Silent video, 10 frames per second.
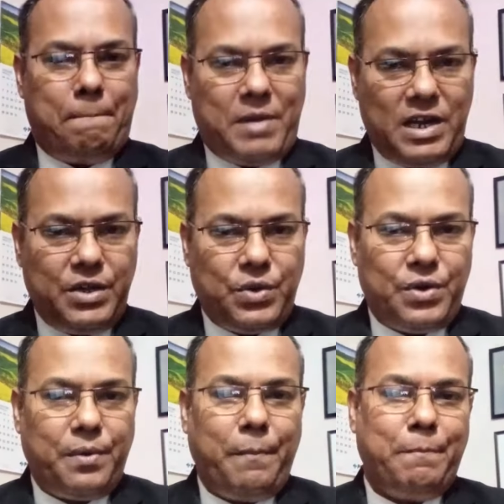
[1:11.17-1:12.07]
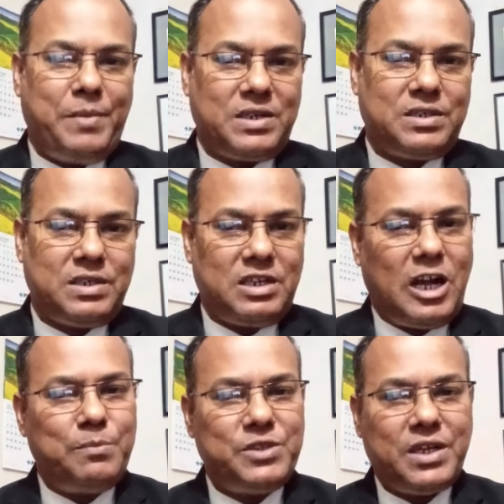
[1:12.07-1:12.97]
মালিক হন বাট
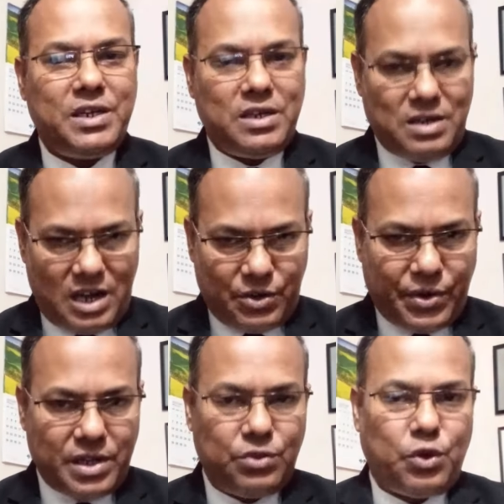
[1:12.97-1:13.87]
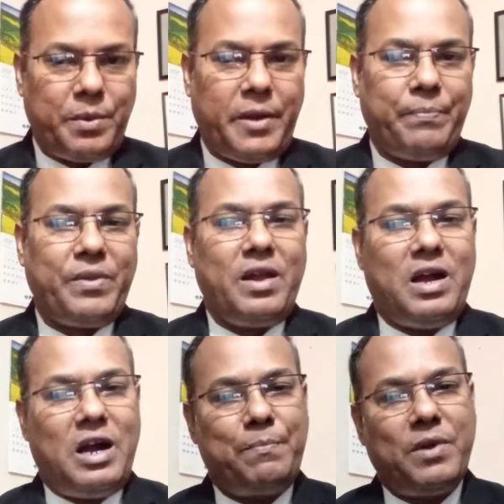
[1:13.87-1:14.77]
নামজারি না করান তবে
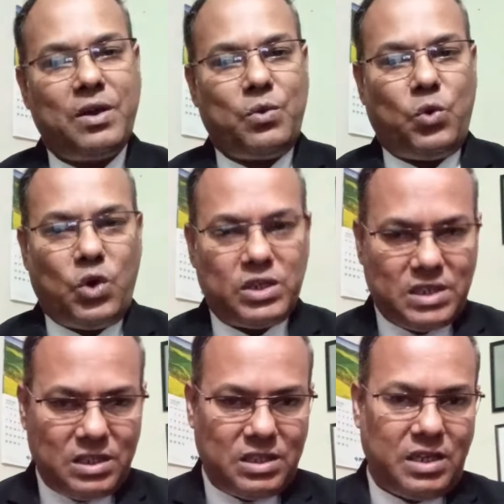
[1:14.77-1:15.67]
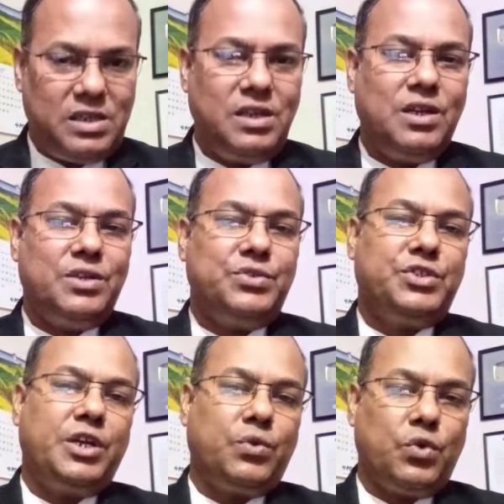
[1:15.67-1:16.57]
আপনার অজান্তেই
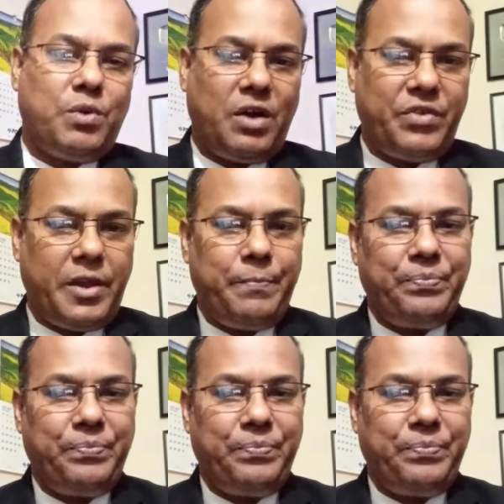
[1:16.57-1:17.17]
যে কোনোভাবে